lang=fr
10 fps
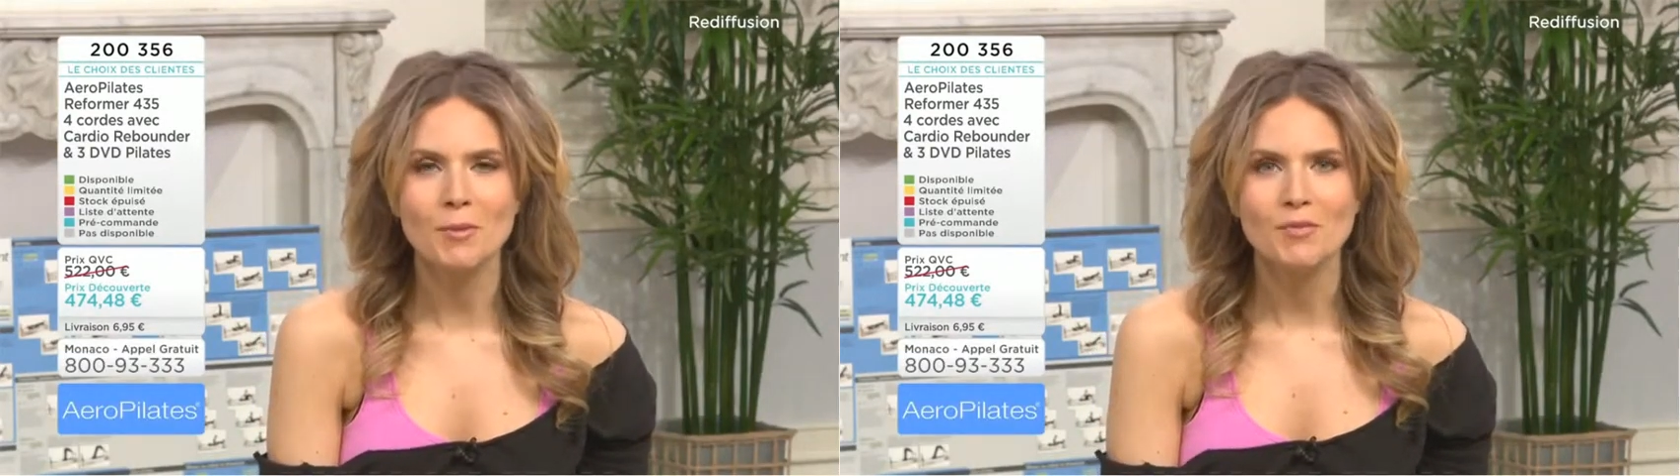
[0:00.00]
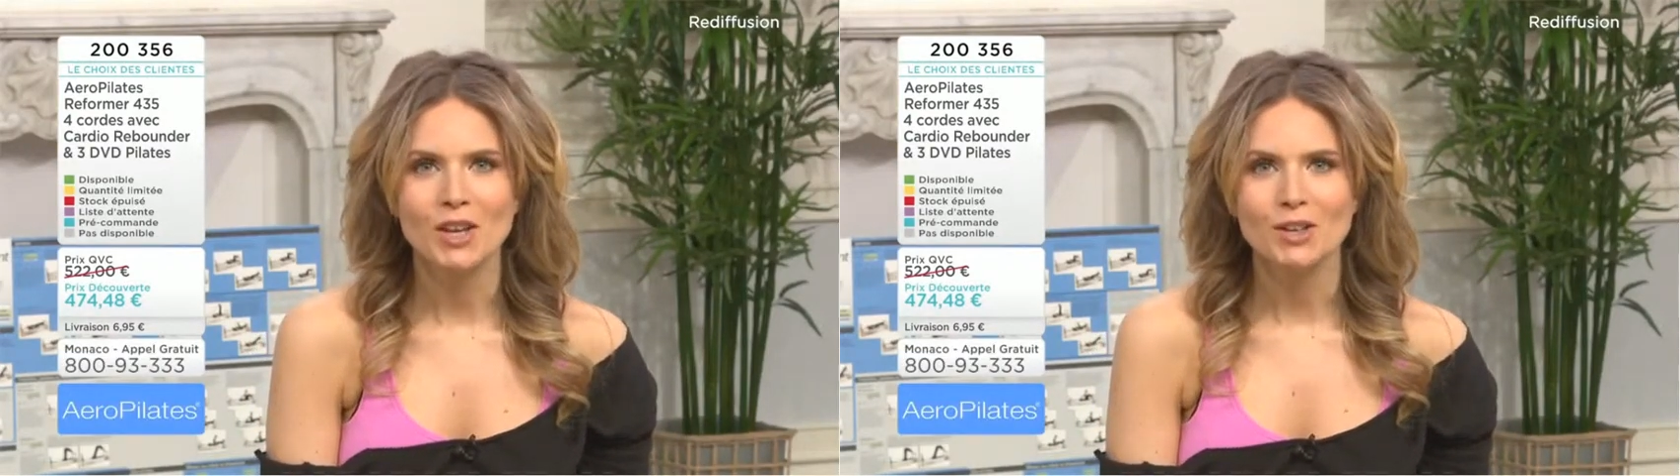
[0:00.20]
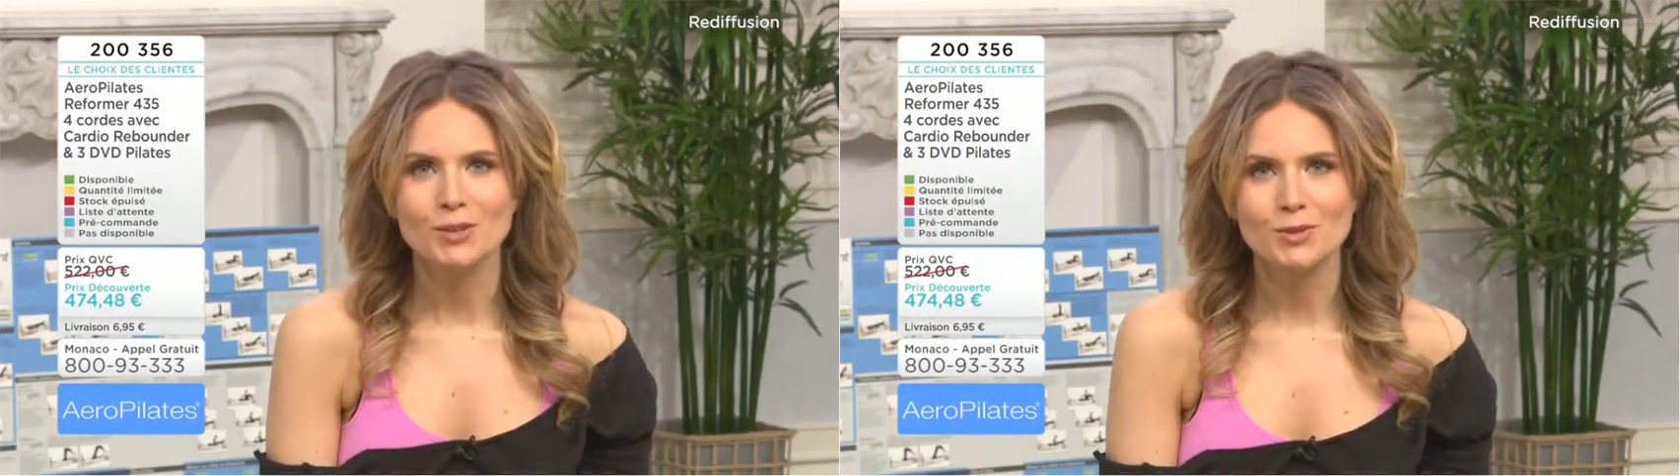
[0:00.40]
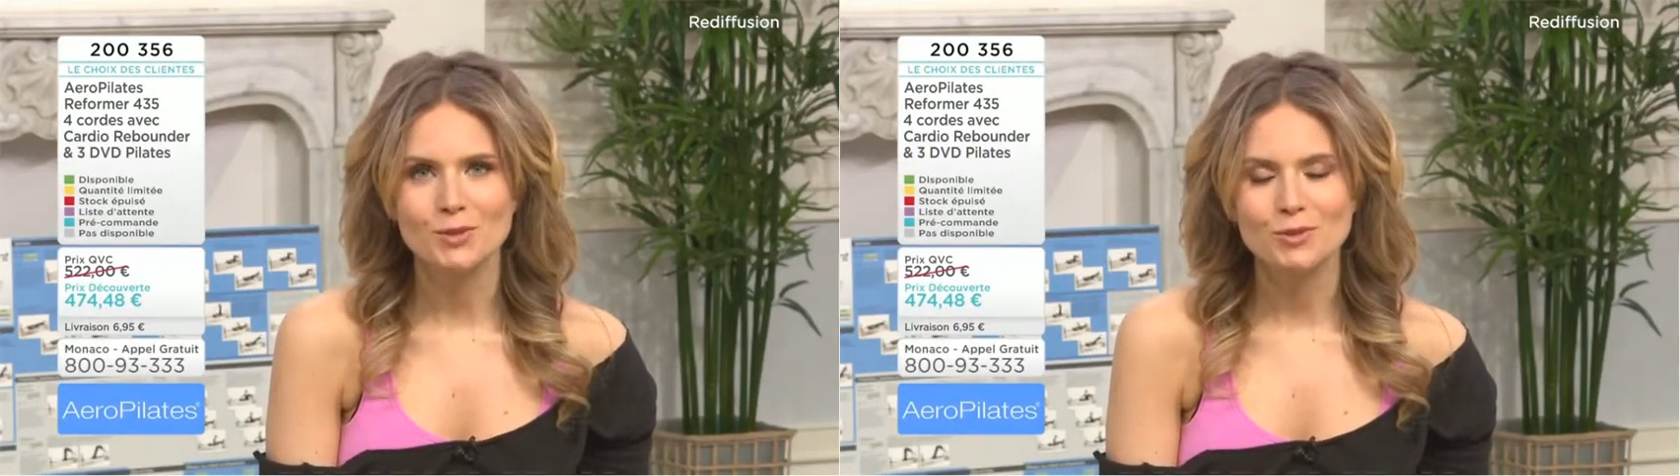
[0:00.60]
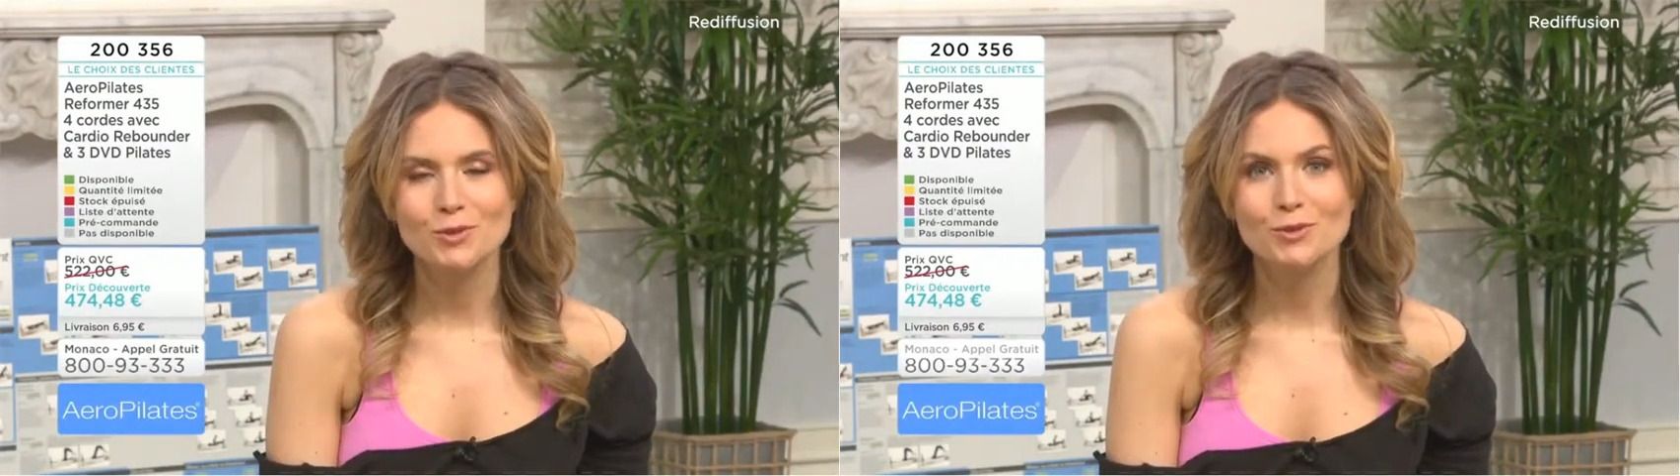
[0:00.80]
Je
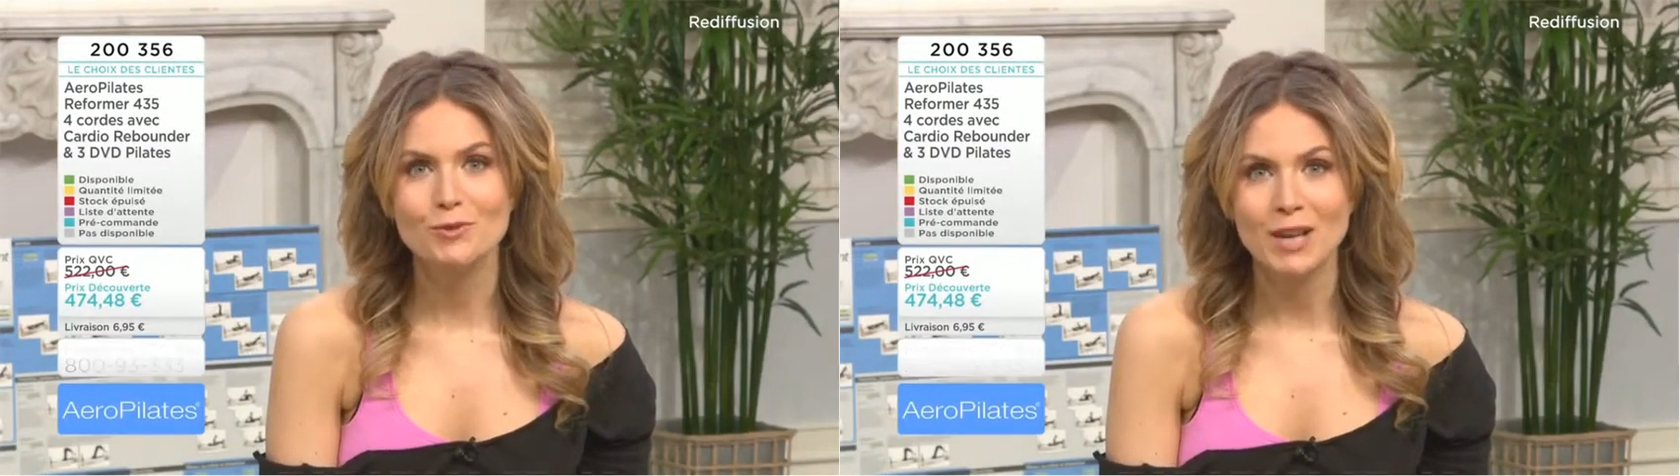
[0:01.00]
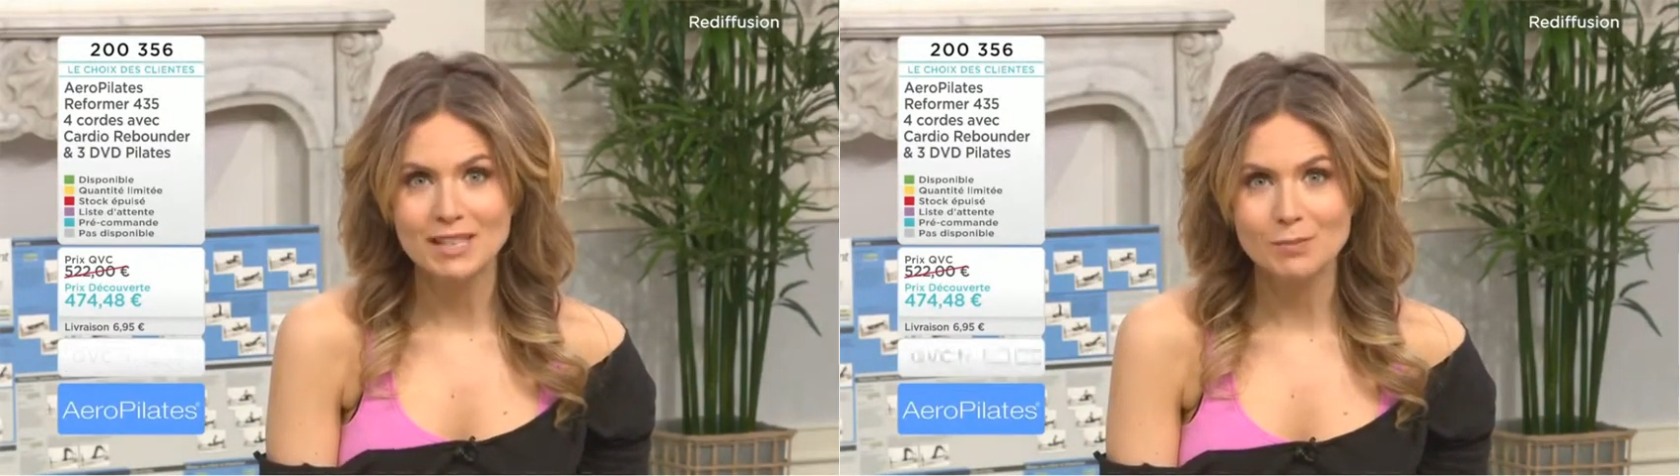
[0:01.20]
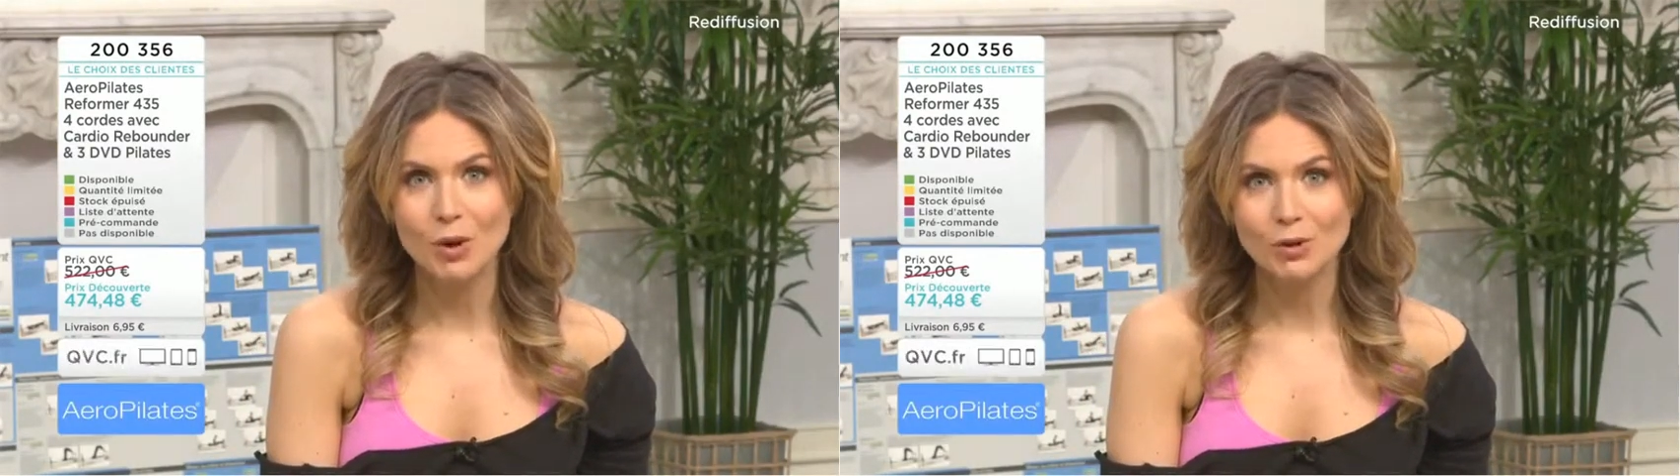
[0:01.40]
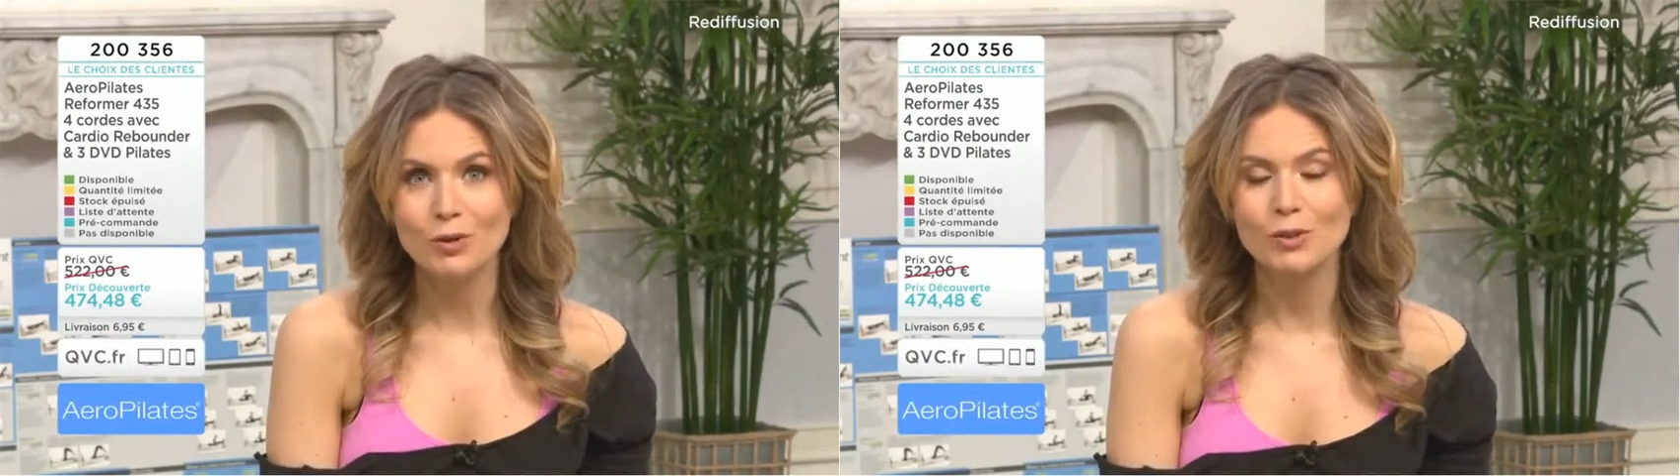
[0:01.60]
vous laisse prendre votre